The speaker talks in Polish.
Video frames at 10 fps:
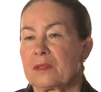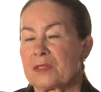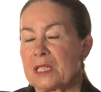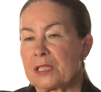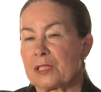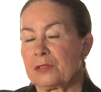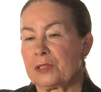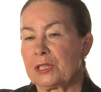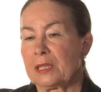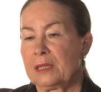w
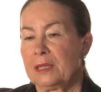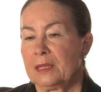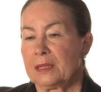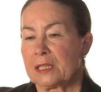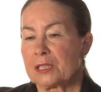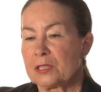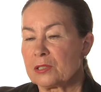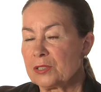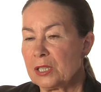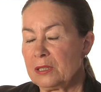zarządzie. Także
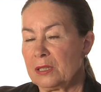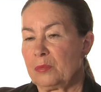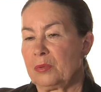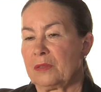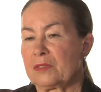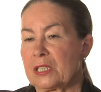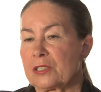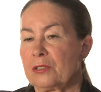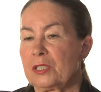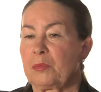codziennie byłam w
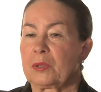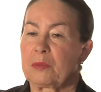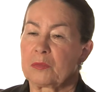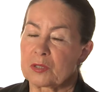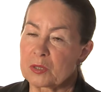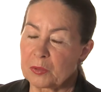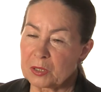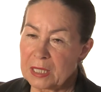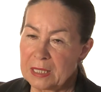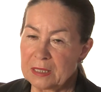zarządzie, potem to
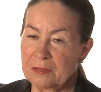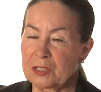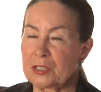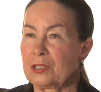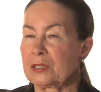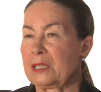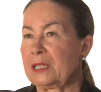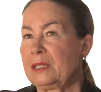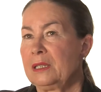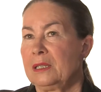spotkanie
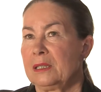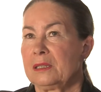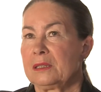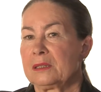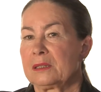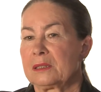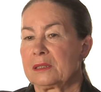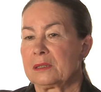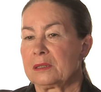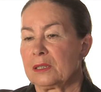wieczorne y,
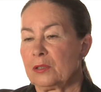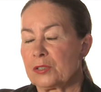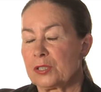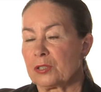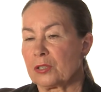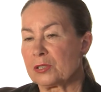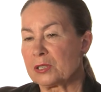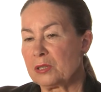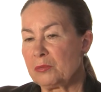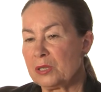z
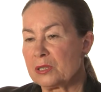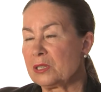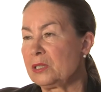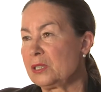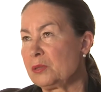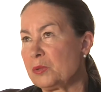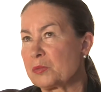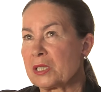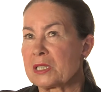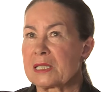Gąsiorowskim i z innymi
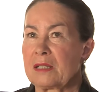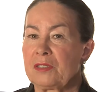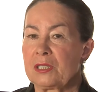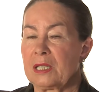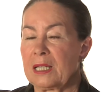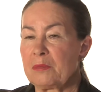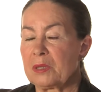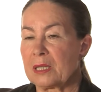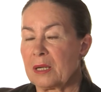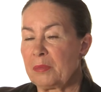
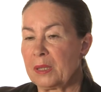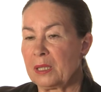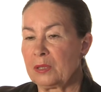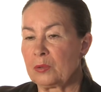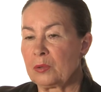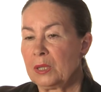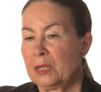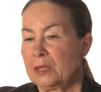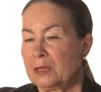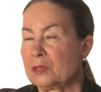przedstawicielami KPN-u
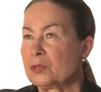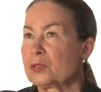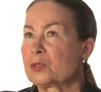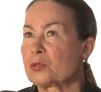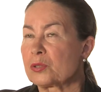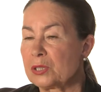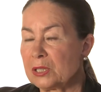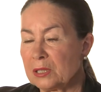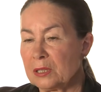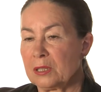y, z
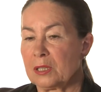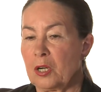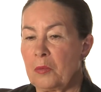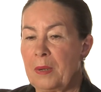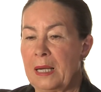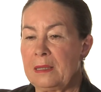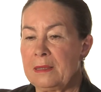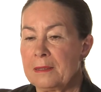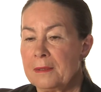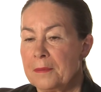różnych y, kopalń